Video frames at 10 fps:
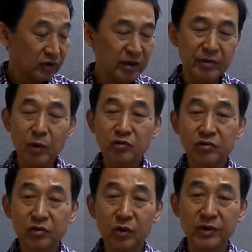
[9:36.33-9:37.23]
그 다음에
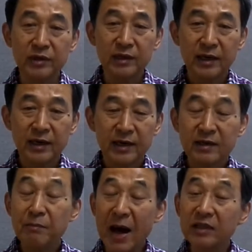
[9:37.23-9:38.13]
목출도는
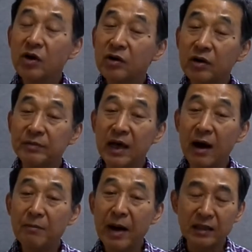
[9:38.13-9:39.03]
이제 반격을 한
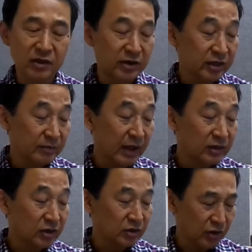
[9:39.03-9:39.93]
겁니다. 반격을
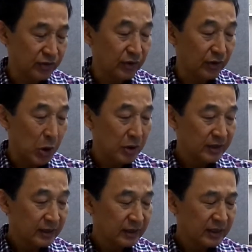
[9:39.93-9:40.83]
했지만 여기 졌어요.
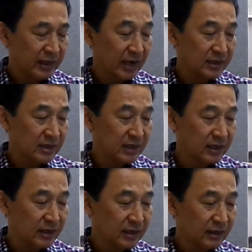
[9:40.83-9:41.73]
이
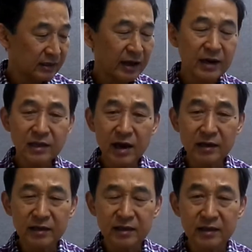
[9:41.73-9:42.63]
당시 탈의
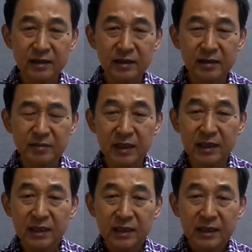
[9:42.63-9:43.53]

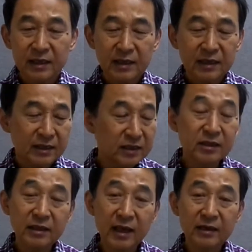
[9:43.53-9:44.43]
사금이
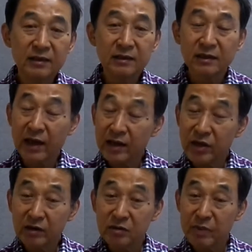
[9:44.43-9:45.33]
있을 때는 탈의
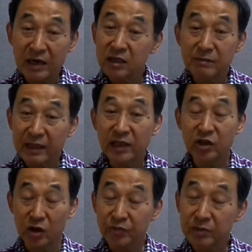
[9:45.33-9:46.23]
사건 박씨를 만난
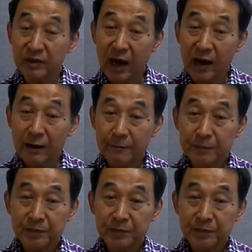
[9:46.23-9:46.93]
적이 없습니다.